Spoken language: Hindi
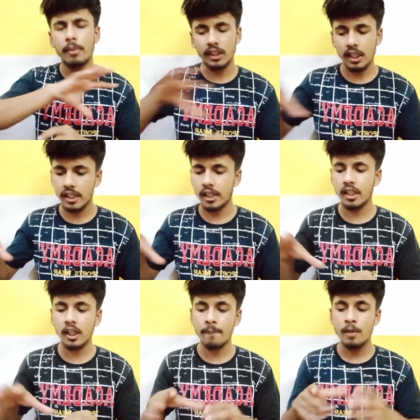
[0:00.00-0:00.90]
सब हटा दिए गए
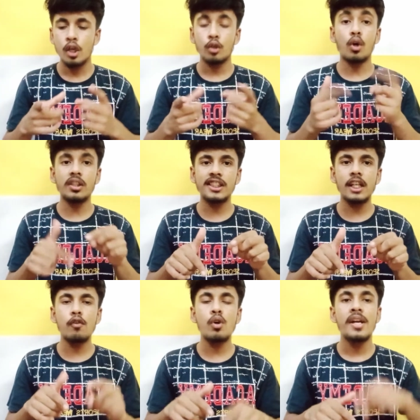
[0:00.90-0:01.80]
ठीक है ना कौन से
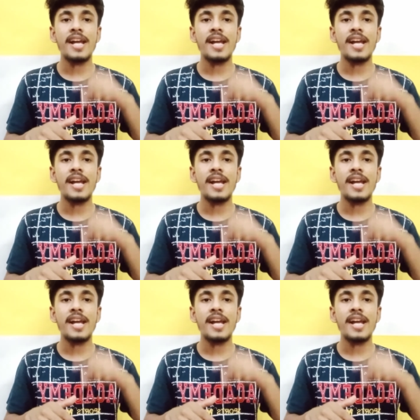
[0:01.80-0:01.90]
हैं वो